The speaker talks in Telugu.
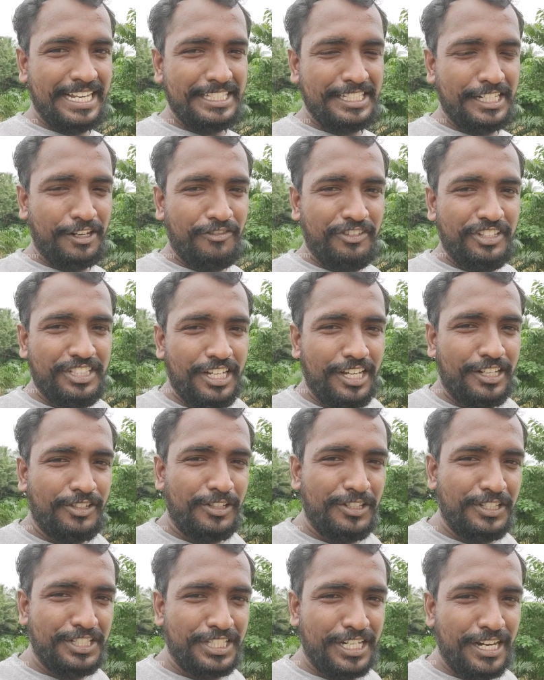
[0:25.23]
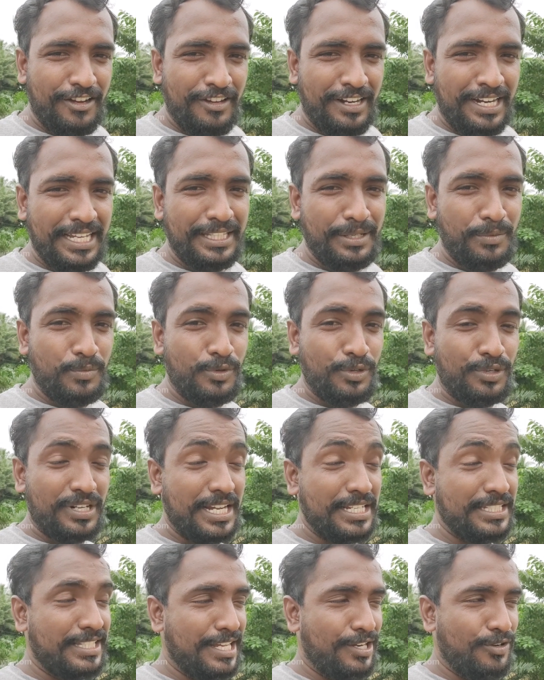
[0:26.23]
గర్జనకు విద్యార్థులను తీసుకురావాలి అయితే మూడు
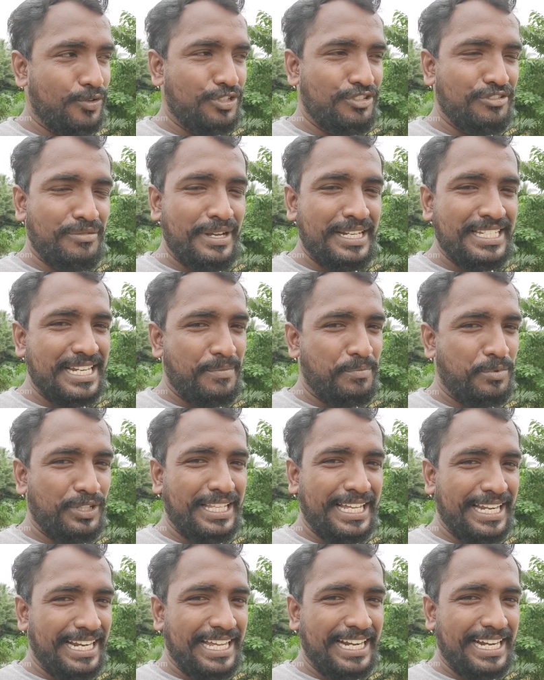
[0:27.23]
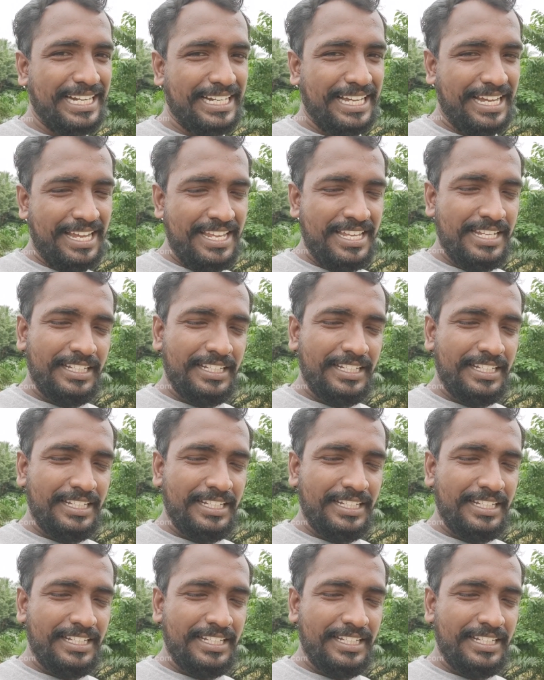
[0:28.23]
రాజధానులు ఉద్యమం అని చెప్పొద్దు అన్నారంట